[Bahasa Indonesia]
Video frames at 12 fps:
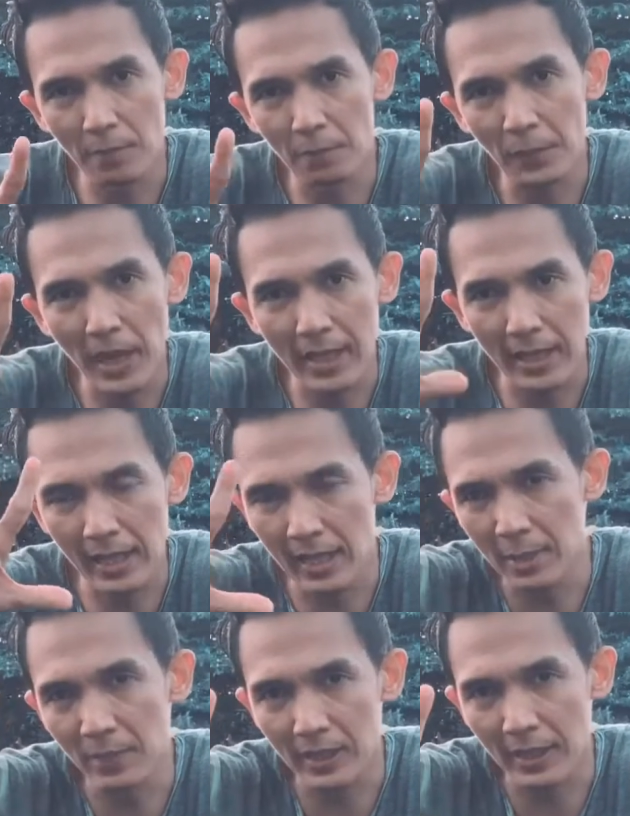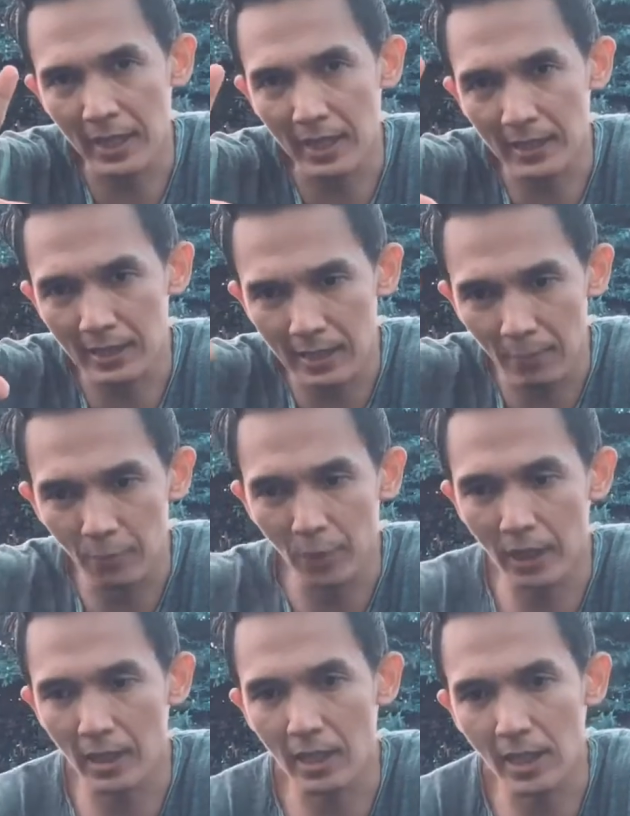4 eh 5 tendangan
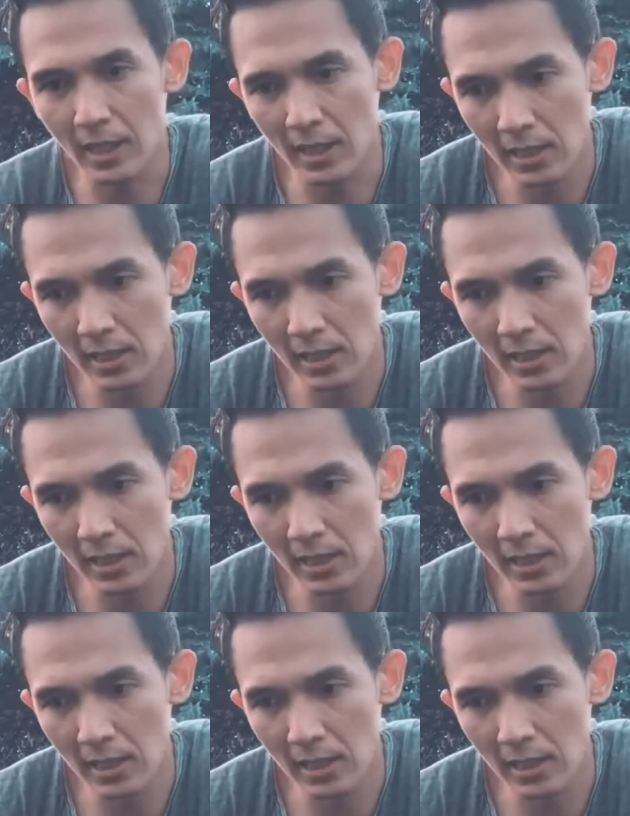capoeira